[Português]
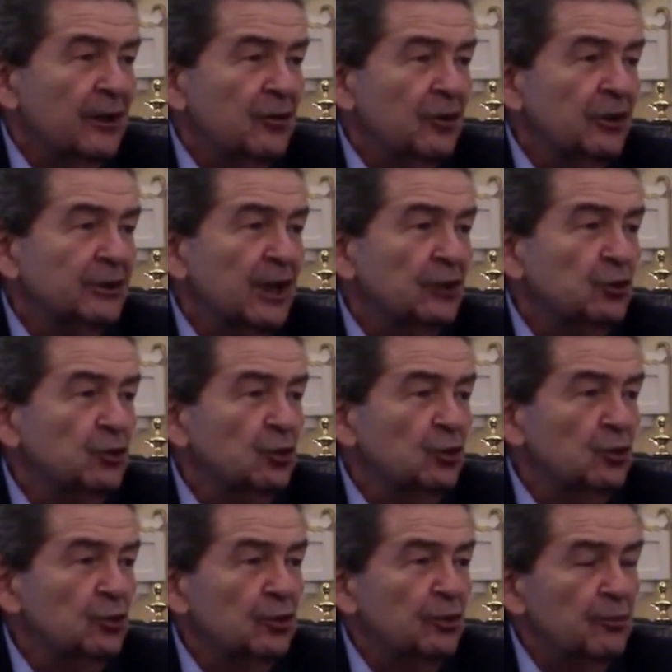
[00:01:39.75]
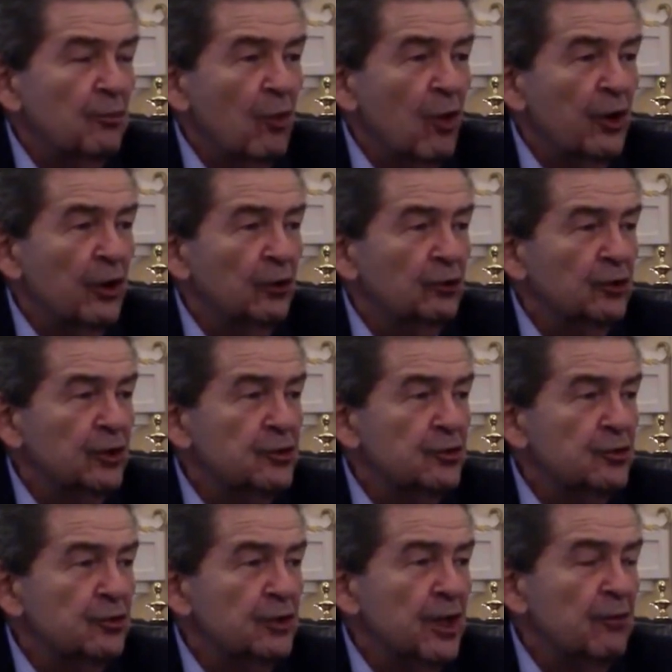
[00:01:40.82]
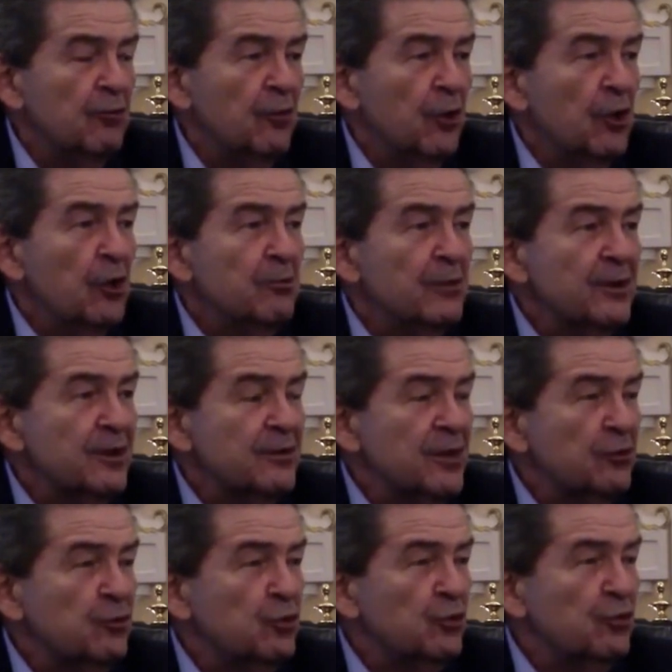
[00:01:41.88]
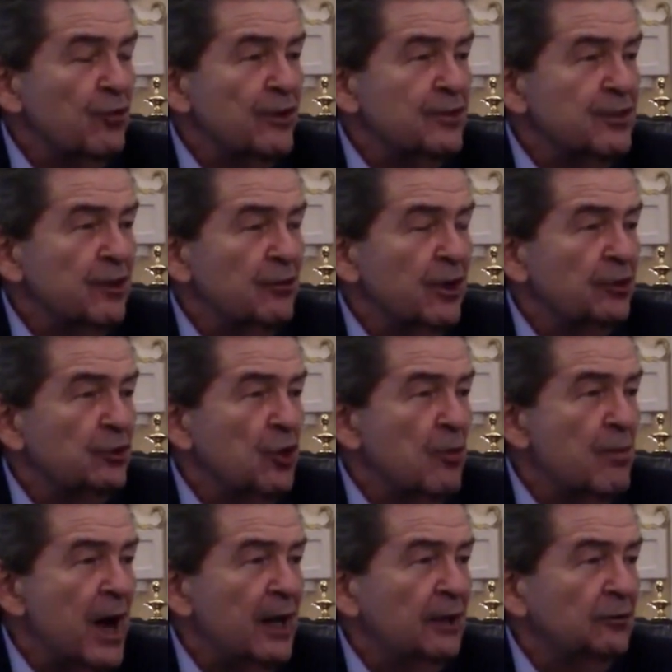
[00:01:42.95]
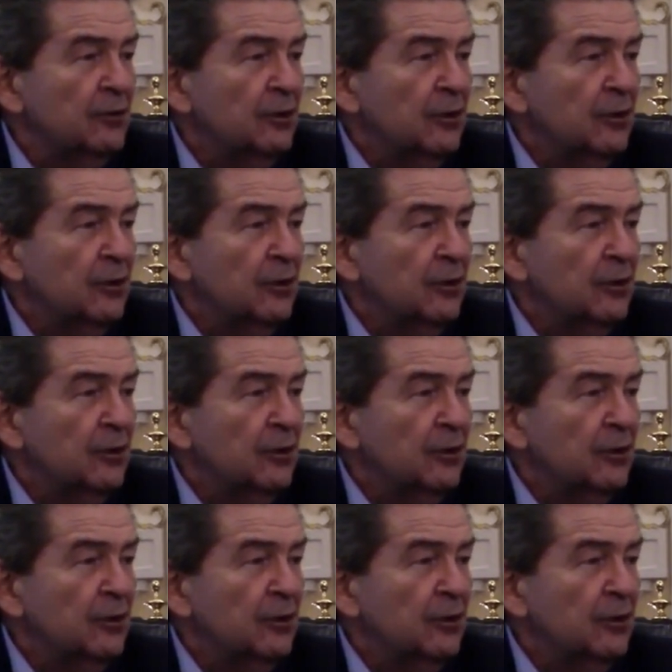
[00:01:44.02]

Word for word: Então esse assunto morreu durante um tempo, mas esse assunto vem sendo retomado.